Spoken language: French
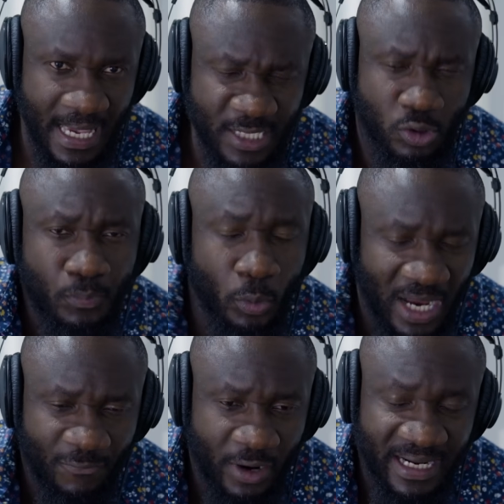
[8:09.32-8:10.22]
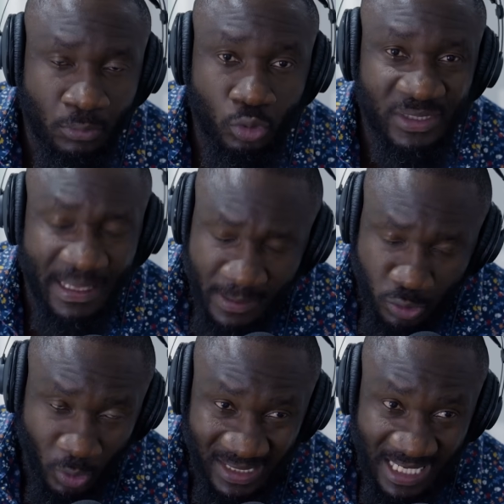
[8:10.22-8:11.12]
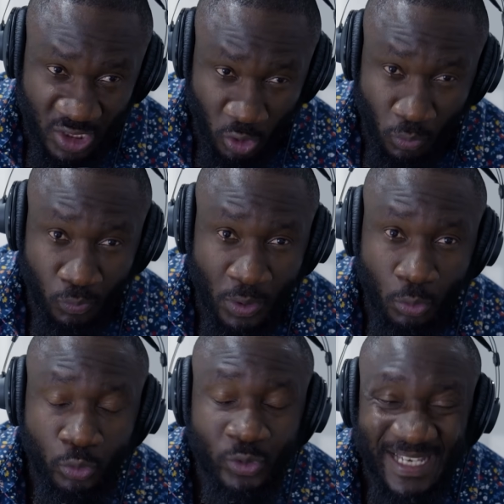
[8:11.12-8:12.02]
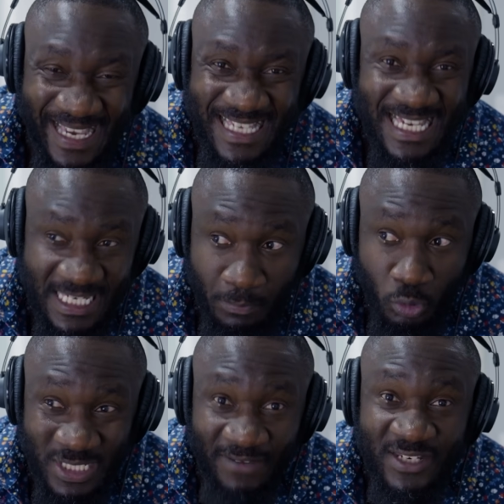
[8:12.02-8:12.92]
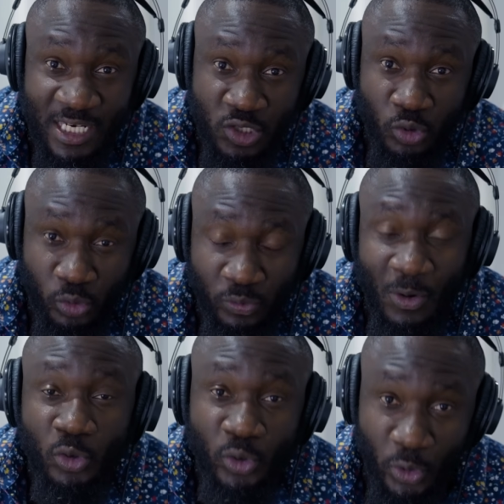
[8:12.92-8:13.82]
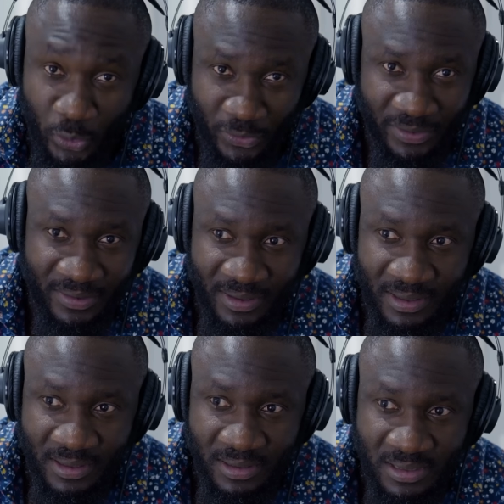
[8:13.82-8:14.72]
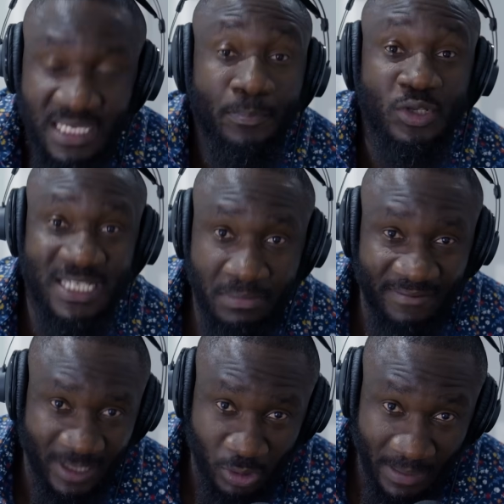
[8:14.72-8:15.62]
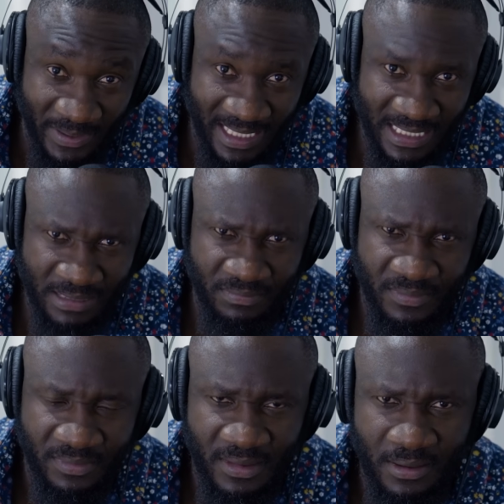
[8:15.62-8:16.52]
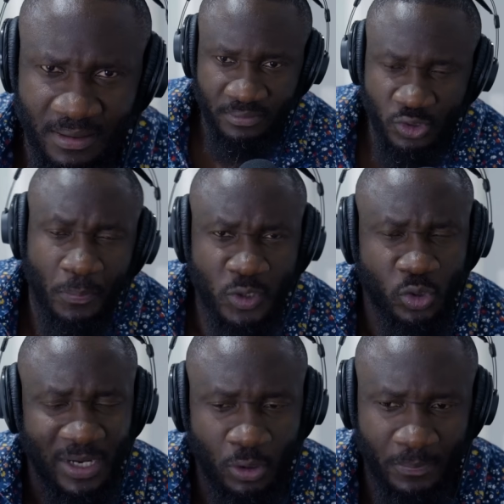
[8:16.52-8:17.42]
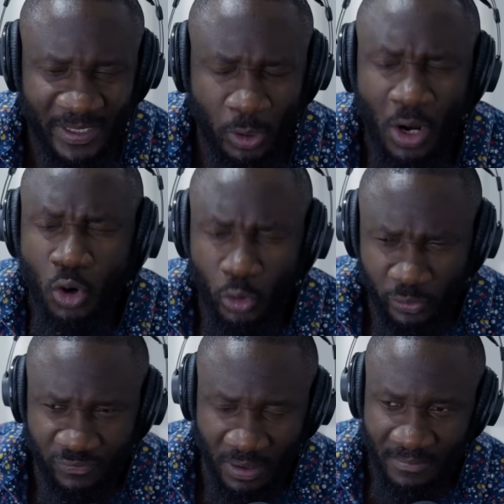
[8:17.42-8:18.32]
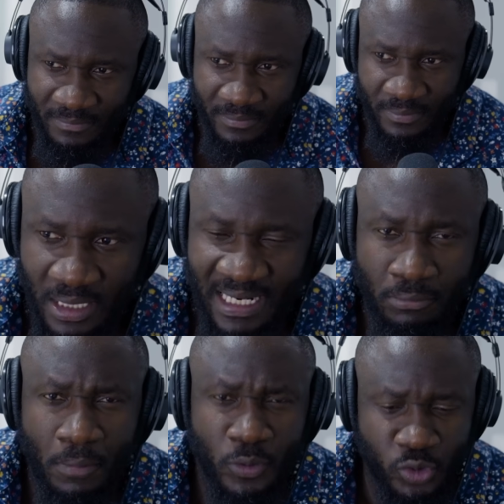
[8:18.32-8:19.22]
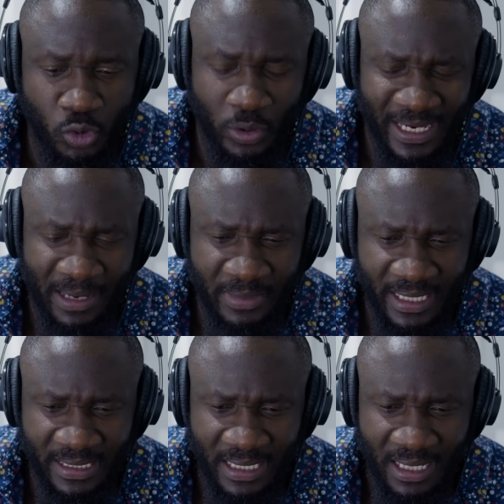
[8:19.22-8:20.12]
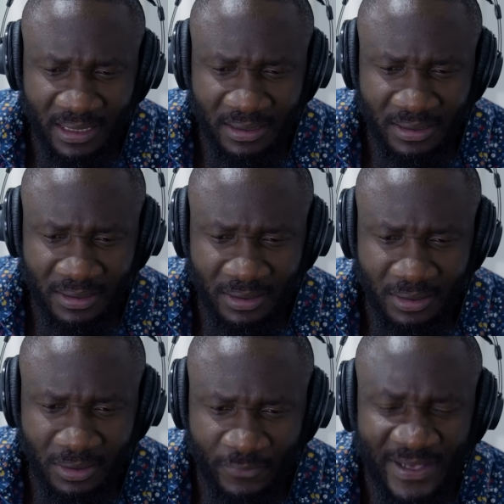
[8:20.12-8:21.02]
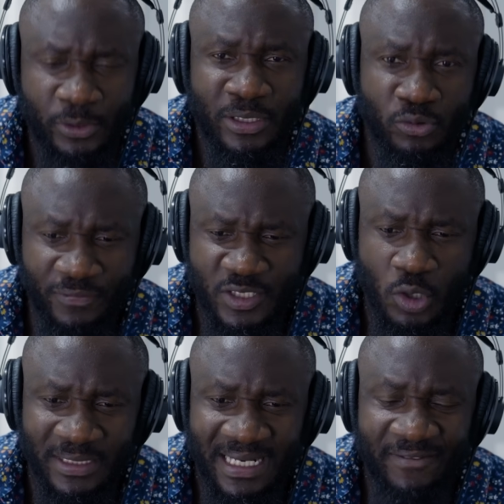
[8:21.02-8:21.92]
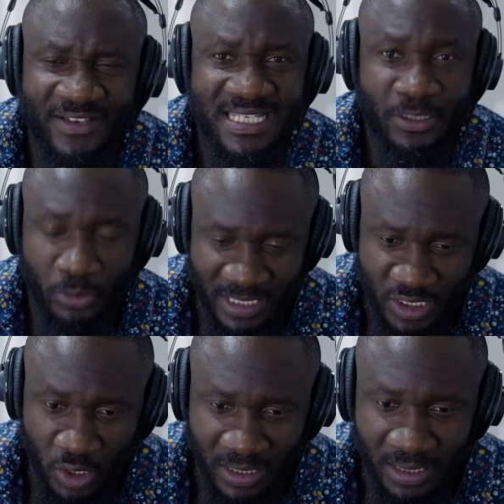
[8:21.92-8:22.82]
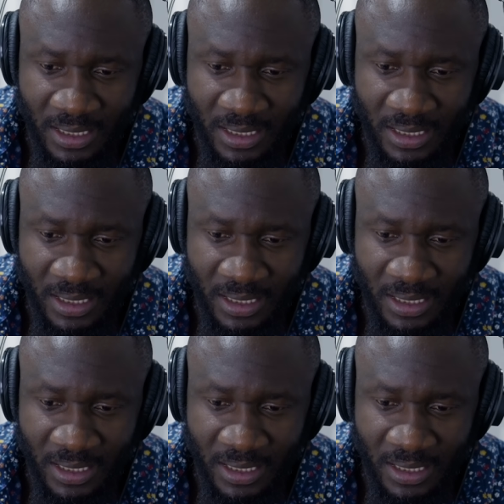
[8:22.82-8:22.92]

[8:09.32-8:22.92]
Est-ce qu'on pourrait avoir un amour démesuré de l'argent au point où une crise explosive chez les autres nous rend heureux C'est possible avec le capitalisme. Je pense qu'on a compris. encore une fois, les membres du Congrès américain, on vient de découvrir, sont en train d'investir dans les stocks